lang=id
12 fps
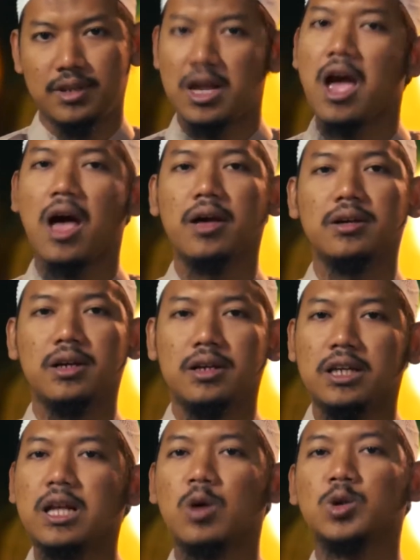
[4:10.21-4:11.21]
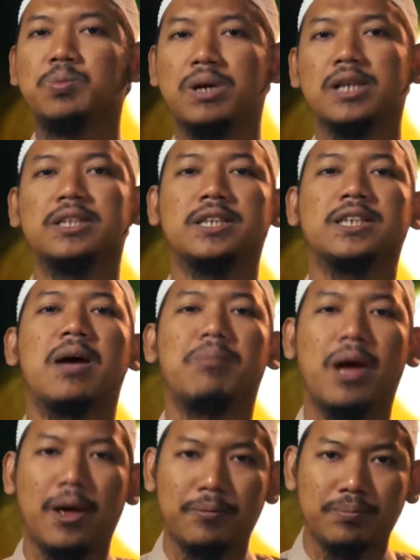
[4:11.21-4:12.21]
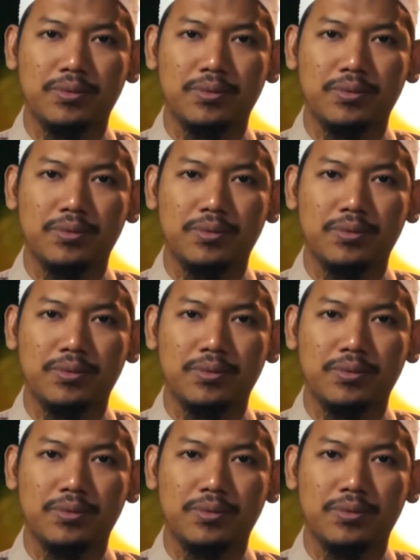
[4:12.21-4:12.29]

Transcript: Ya, kita harus bekerja sama.